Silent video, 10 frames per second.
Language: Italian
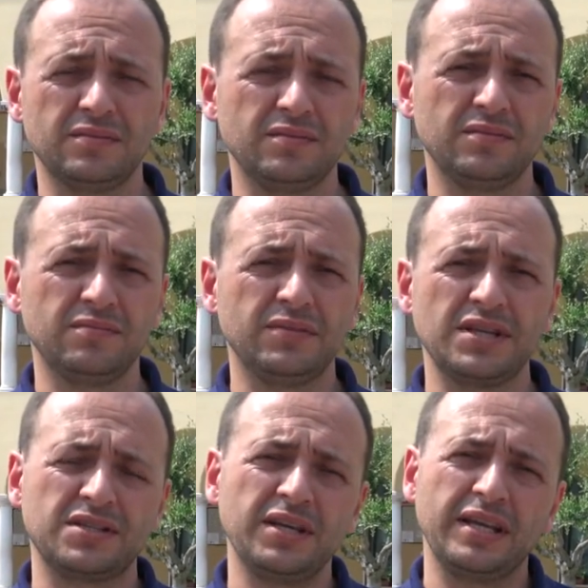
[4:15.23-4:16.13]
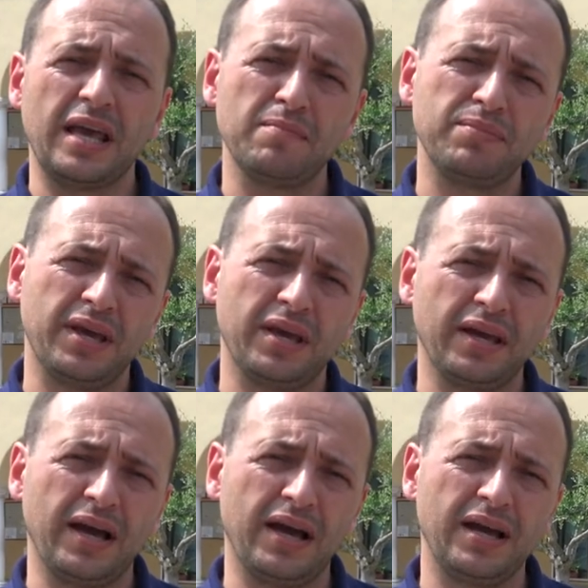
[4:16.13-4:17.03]
destina e
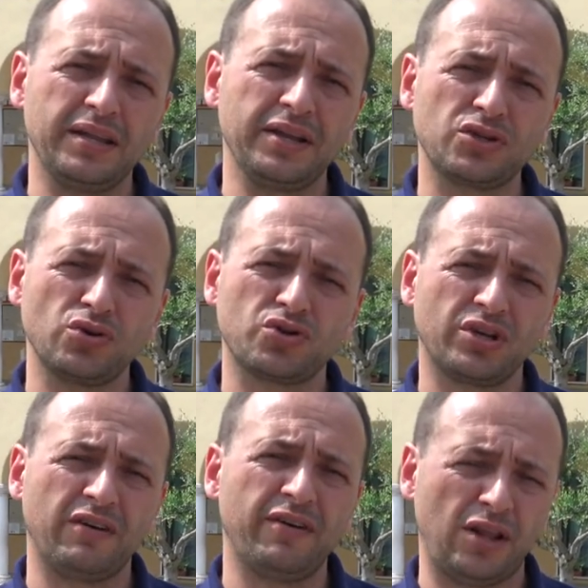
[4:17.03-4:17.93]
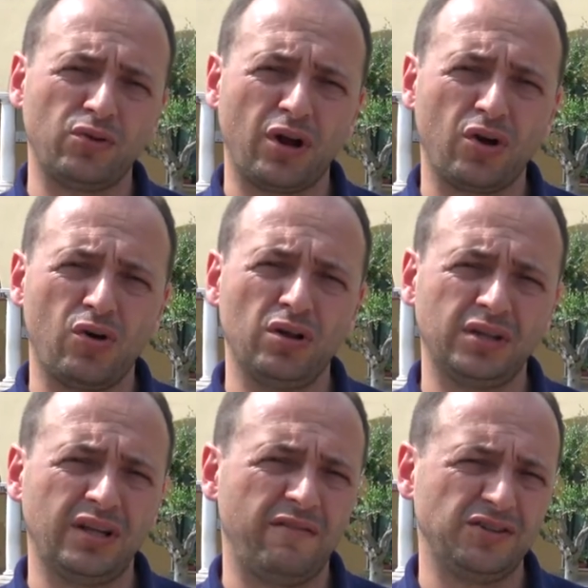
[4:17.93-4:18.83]
impiega le risorse che verranno
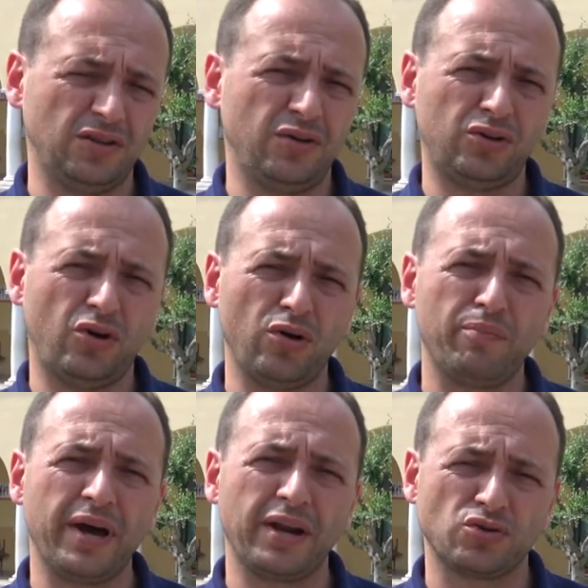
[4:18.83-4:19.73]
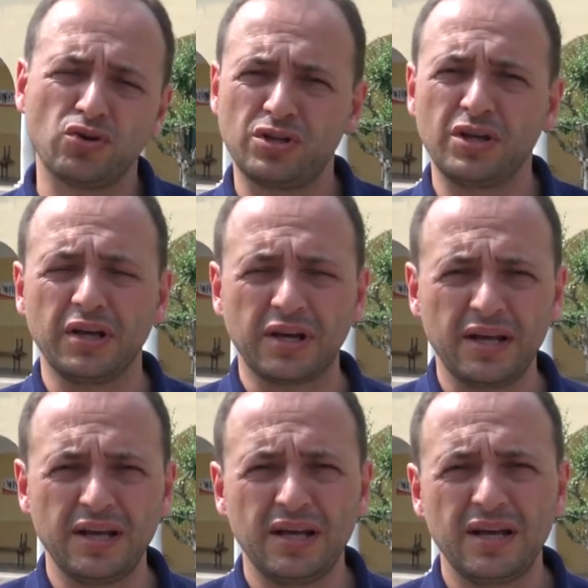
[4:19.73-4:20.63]
raccolte dalla festa dell'oratorio per
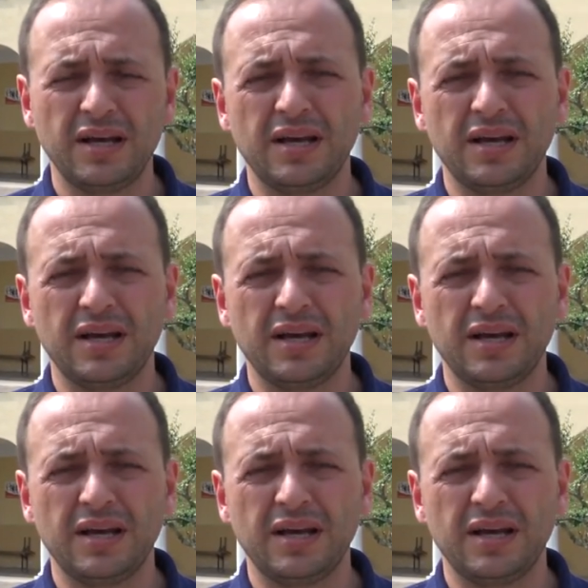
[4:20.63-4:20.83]
sostenere